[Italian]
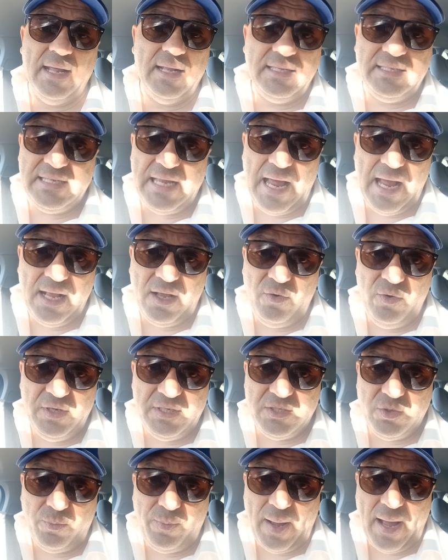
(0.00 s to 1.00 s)
Zang
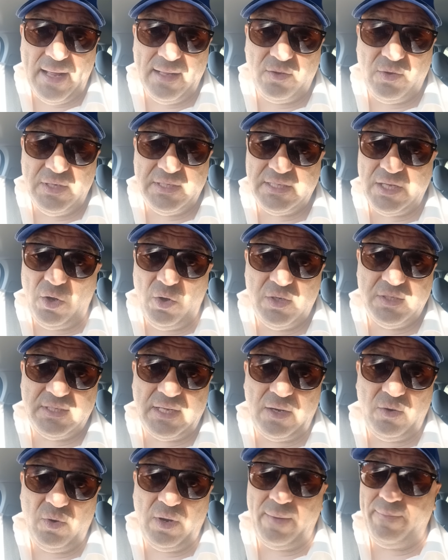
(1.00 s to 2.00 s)
questo patto, questa cosa
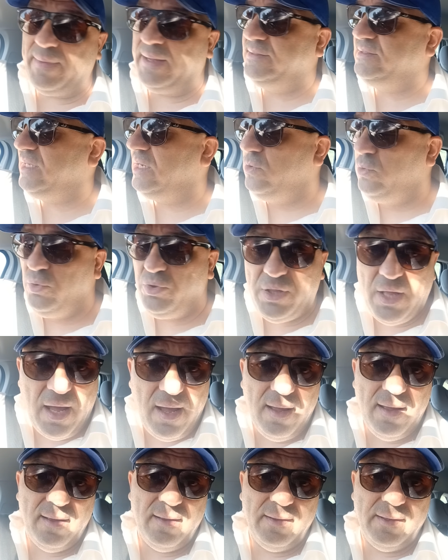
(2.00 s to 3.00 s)
non l'ha
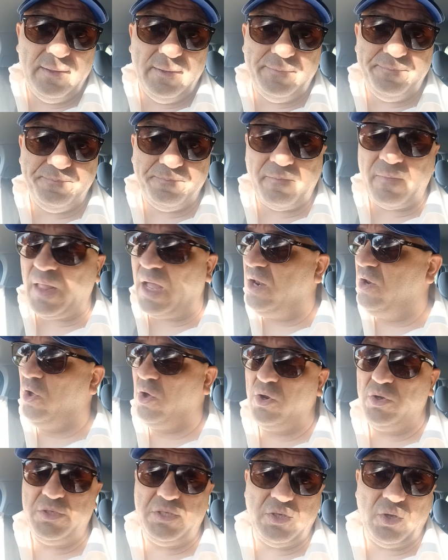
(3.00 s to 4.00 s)
mantenuta,
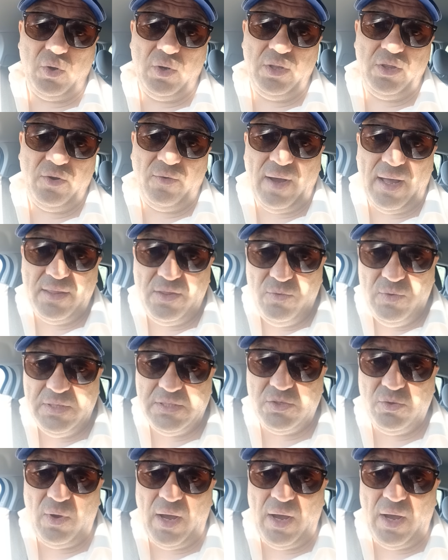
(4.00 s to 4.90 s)
loro si sono ritrovati questo